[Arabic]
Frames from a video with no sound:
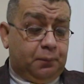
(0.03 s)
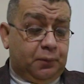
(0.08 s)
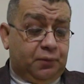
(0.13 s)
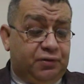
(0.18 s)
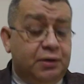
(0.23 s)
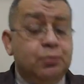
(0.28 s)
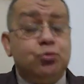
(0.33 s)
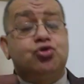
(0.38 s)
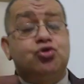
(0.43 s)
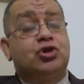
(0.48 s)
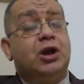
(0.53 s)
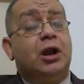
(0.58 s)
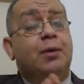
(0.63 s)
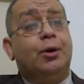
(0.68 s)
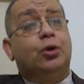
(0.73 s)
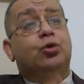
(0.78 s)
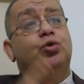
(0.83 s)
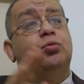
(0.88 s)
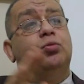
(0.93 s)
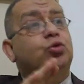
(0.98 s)
في مشكله
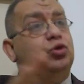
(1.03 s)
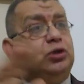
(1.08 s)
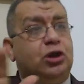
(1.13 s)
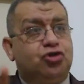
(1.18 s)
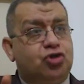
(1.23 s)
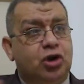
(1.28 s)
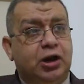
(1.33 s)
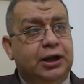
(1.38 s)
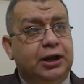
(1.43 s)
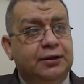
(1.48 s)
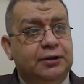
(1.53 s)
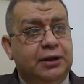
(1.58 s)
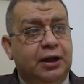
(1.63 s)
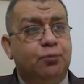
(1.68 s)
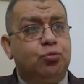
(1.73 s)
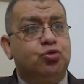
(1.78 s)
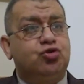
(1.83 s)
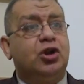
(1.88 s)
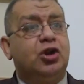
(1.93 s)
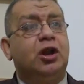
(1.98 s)
برضو منتشره جدا
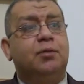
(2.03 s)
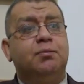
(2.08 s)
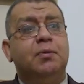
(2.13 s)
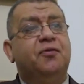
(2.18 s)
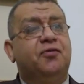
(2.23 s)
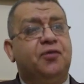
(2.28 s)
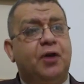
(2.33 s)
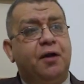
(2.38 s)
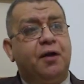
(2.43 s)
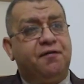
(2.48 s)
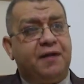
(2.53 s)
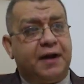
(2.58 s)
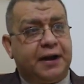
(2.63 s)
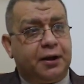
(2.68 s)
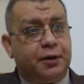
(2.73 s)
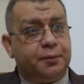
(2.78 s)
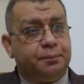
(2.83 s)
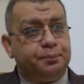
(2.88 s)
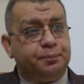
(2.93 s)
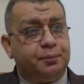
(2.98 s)
مشكله مفصل
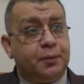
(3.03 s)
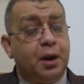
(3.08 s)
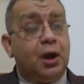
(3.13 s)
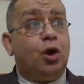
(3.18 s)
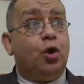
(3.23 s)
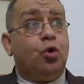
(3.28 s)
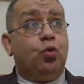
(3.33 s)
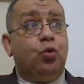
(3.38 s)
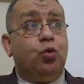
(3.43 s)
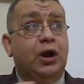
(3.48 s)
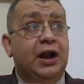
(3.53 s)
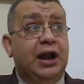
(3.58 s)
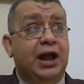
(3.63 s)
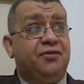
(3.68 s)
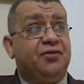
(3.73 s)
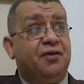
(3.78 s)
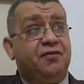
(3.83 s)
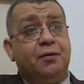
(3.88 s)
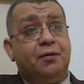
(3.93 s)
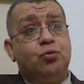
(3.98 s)
الفك
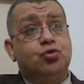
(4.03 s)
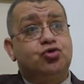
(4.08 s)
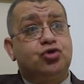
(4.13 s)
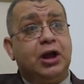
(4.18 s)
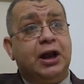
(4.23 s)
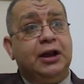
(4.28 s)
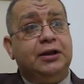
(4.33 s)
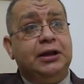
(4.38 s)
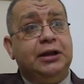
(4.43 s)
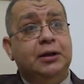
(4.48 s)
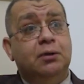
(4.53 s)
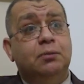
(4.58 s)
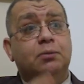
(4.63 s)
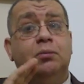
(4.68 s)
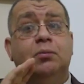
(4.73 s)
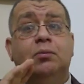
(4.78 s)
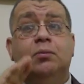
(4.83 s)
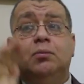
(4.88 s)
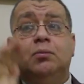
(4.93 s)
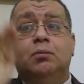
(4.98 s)
وللاسف المشكله دي
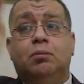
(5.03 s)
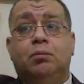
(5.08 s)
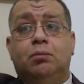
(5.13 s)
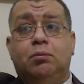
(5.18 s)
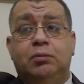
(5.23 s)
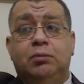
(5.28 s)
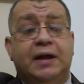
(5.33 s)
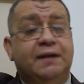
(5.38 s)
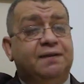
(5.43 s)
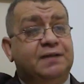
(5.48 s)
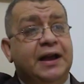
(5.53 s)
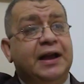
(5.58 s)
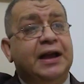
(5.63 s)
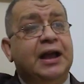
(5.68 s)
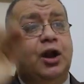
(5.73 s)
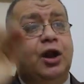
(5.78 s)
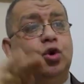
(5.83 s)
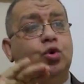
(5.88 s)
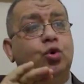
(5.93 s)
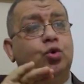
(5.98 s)

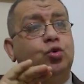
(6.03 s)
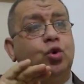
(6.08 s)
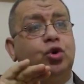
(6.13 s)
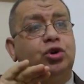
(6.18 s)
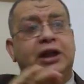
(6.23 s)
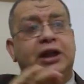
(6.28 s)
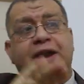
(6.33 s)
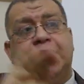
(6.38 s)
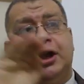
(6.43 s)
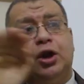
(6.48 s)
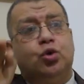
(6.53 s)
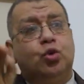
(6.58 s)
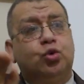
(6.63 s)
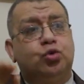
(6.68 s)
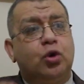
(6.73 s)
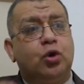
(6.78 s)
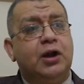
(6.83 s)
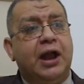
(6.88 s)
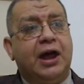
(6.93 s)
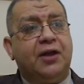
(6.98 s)
نتجه لدكتور تاني غير
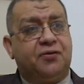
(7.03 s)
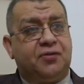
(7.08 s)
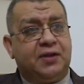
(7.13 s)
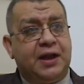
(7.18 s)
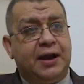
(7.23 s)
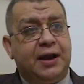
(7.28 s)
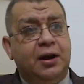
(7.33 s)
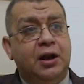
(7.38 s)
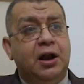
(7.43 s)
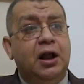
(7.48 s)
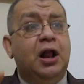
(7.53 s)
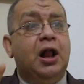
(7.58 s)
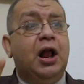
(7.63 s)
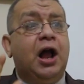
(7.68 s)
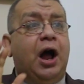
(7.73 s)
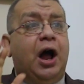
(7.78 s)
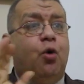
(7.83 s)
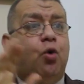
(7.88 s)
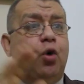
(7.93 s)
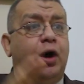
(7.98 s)
دكتور الاسنان
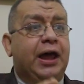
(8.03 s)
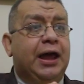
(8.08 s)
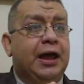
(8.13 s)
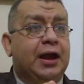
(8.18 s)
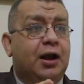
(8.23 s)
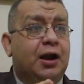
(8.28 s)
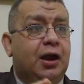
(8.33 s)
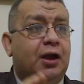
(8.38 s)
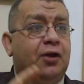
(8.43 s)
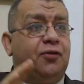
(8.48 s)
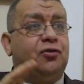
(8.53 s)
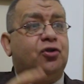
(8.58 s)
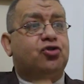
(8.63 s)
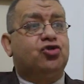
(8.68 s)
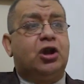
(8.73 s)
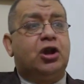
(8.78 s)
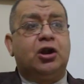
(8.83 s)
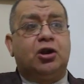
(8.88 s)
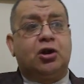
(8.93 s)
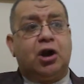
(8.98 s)
او غير
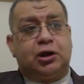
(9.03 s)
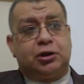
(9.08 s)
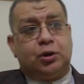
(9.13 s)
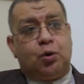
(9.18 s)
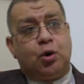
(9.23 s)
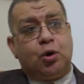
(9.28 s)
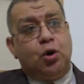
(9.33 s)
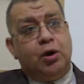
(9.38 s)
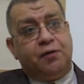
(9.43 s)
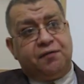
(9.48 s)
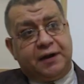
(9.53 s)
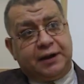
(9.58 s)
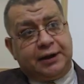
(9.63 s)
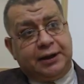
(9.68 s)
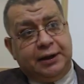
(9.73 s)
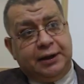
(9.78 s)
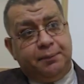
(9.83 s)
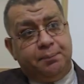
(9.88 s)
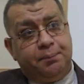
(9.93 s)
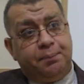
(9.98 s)
استشاري جراحه الحجوه
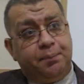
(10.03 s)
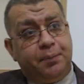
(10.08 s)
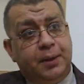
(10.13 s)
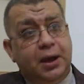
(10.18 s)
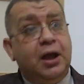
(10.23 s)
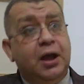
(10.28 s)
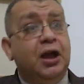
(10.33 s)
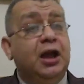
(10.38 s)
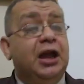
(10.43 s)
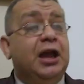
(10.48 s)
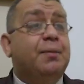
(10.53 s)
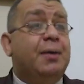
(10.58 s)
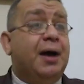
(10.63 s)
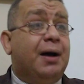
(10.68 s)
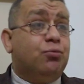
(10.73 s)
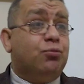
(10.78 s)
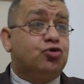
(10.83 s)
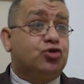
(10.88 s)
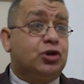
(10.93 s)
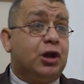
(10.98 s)
الفكيه ايه
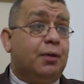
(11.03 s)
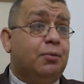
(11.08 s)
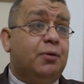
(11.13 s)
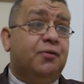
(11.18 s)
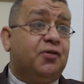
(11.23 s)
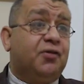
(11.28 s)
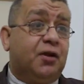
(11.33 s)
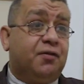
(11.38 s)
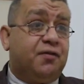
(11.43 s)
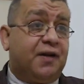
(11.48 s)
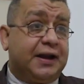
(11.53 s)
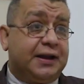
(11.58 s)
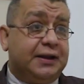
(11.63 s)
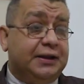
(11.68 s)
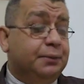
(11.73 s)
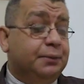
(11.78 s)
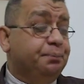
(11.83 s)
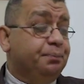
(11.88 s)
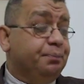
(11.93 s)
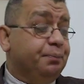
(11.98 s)
بقى مشكله مفصل الفك
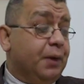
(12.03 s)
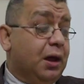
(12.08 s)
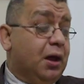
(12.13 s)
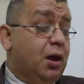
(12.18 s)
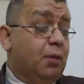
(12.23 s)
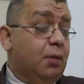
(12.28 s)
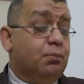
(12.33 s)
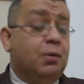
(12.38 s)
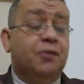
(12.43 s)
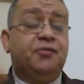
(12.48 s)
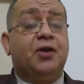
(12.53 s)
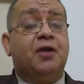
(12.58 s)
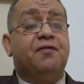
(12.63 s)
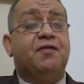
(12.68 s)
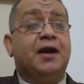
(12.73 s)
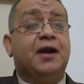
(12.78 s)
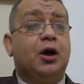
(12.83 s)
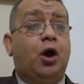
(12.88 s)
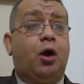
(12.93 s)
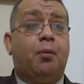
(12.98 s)
دي مفصل
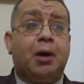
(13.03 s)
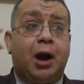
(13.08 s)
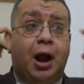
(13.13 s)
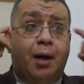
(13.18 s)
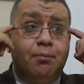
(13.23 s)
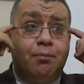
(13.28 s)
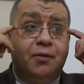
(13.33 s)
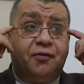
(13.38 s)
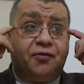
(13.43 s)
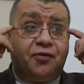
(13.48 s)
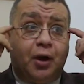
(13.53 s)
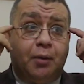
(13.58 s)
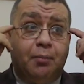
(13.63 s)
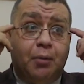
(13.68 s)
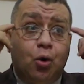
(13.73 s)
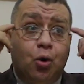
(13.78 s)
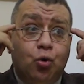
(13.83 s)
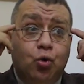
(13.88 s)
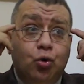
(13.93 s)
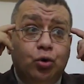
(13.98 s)
الفك عباره عن مفصل
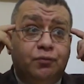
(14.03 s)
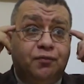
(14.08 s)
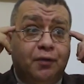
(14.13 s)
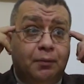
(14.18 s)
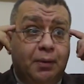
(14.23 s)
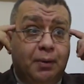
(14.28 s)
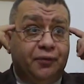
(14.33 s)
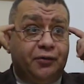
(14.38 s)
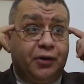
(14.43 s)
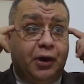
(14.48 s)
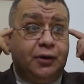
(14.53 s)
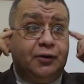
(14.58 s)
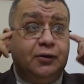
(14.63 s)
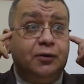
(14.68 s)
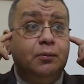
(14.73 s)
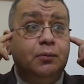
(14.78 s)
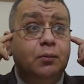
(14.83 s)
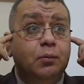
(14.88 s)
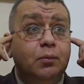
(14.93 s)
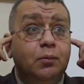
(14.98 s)
موجود في المنطقه دي
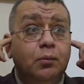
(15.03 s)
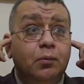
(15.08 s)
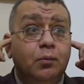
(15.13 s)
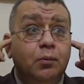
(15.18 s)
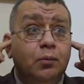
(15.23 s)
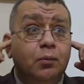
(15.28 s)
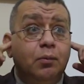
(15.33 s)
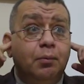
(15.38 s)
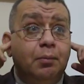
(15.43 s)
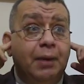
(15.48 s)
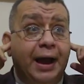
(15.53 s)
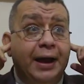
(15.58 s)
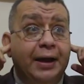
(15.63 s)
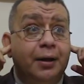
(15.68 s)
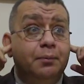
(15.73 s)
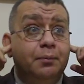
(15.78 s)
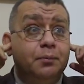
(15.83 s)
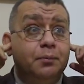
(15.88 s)
مع